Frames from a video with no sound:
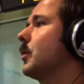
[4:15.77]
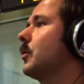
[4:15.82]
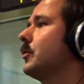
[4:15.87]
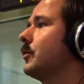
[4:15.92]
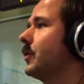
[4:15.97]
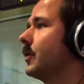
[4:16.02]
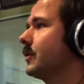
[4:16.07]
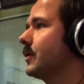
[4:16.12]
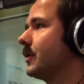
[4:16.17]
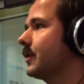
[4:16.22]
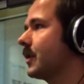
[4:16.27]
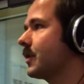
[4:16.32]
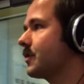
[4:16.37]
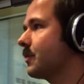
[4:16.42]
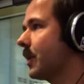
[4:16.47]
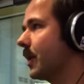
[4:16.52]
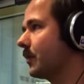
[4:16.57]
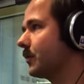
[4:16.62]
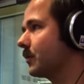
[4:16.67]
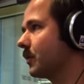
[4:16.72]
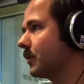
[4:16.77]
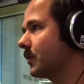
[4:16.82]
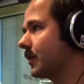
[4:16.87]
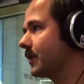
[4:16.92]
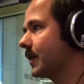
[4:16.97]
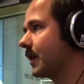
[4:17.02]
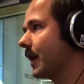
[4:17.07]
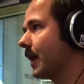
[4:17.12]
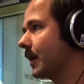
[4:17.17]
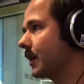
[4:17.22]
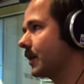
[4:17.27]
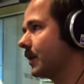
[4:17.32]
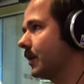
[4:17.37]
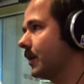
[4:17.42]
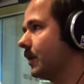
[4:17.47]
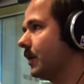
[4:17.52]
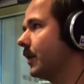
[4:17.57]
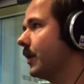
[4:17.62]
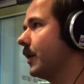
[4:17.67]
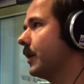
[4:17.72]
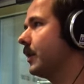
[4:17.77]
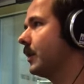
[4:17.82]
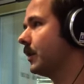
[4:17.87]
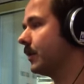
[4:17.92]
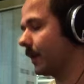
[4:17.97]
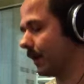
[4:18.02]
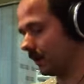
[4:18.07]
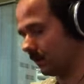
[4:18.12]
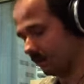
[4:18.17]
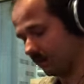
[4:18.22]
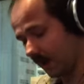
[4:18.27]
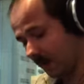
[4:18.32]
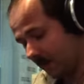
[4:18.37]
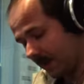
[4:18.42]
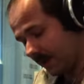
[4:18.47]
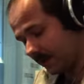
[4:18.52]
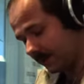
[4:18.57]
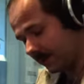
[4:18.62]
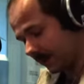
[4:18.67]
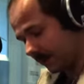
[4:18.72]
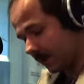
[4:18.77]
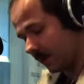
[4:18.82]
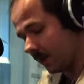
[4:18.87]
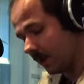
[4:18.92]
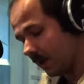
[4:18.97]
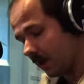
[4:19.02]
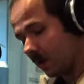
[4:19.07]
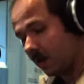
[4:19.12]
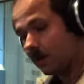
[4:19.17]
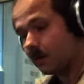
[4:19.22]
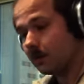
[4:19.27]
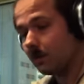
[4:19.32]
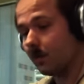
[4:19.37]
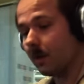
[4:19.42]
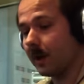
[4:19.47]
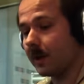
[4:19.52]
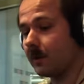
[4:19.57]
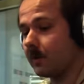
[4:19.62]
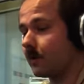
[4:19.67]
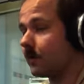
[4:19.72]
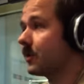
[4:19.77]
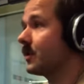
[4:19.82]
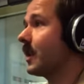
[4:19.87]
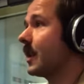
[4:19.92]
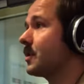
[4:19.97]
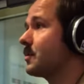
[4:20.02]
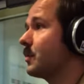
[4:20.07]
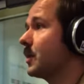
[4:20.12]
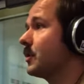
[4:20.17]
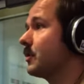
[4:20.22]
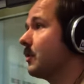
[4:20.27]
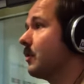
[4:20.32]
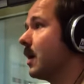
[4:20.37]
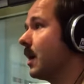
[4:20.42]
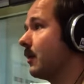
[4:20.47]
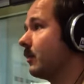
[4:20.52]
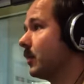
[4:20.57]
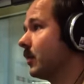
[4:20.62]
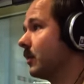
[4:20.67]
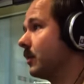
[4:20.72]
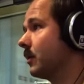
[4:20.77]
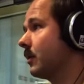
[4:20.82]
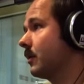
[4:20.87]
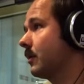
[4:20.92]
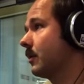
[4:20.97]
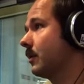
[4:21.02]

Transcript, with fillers: Politycy też mają złote zegarki i tego. No a marynarkę, słuchaj, no stać mnie to mam. No.